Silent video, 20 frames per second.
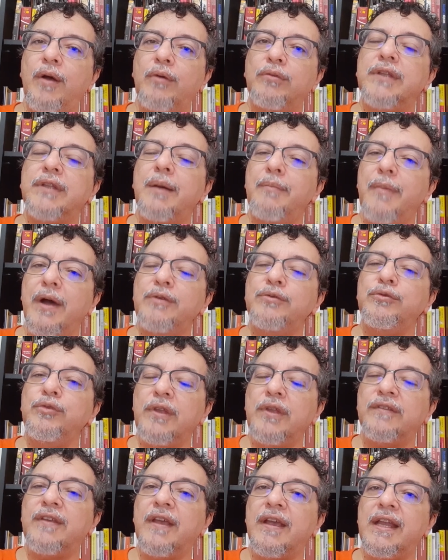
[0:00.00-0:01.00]
é o tamanho do
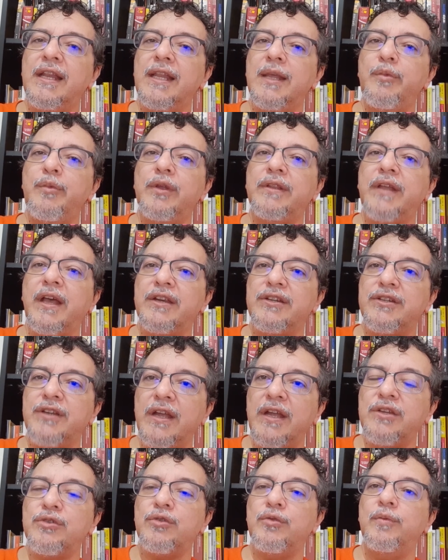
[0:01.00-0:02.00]
desequilíbrio
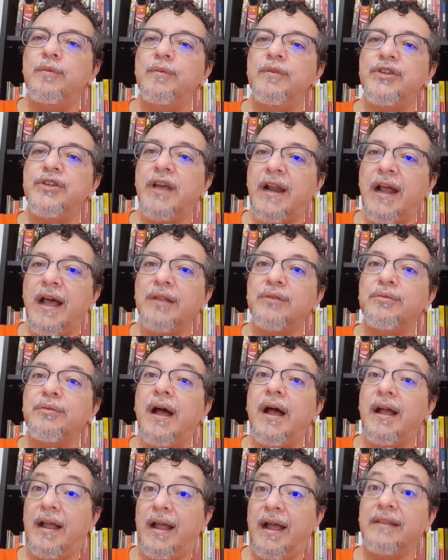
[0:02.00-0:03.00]
energético gerado
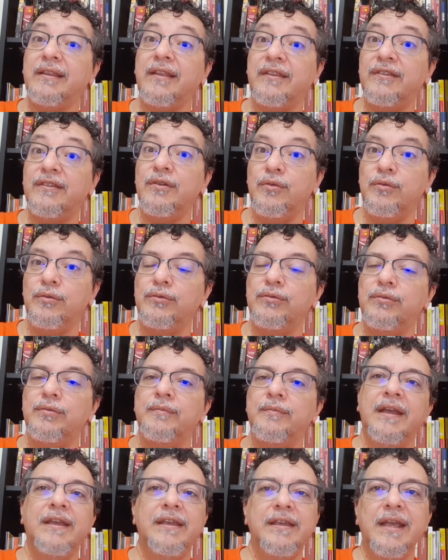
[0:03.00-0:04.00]
a cada segundo.
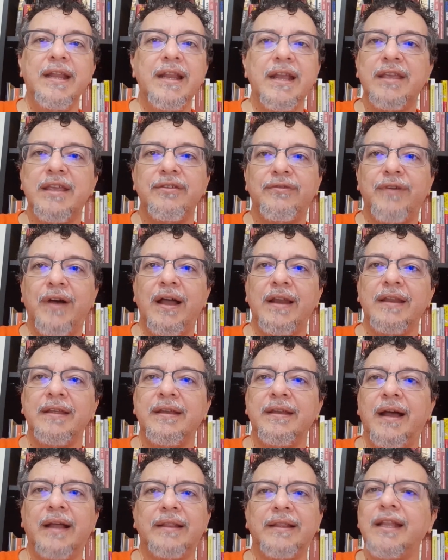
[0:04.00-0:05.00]
E ele
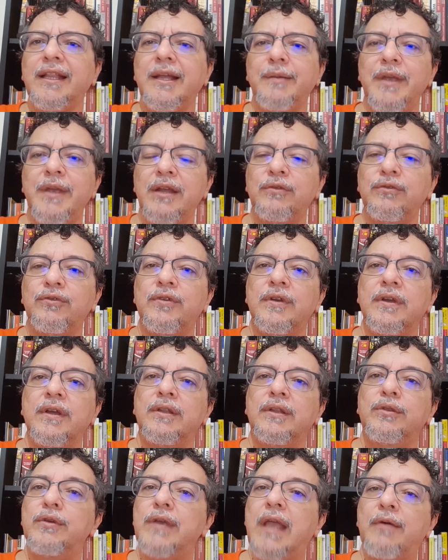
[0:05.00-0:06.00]
equivale a nada menos
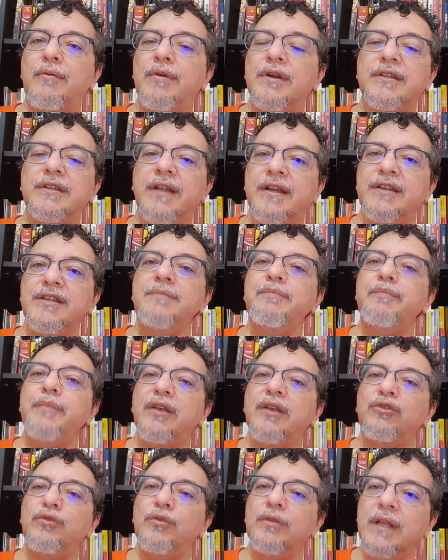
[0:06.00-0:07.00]
do que a quantidade
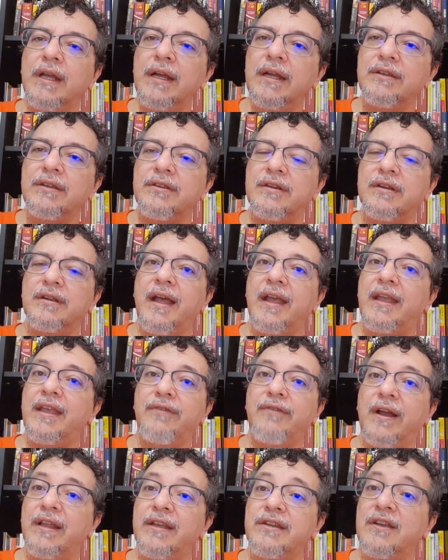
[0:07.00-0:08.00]
impressionante
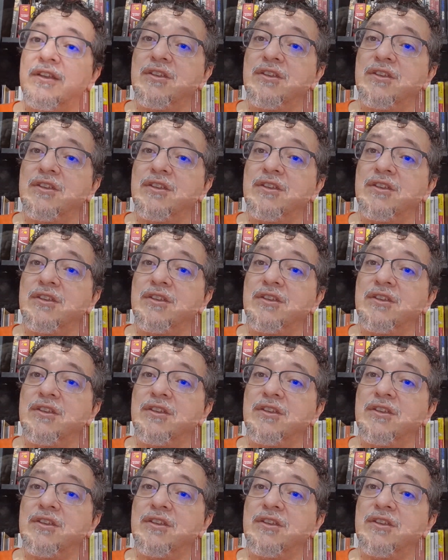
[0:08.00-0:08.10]
equivalente à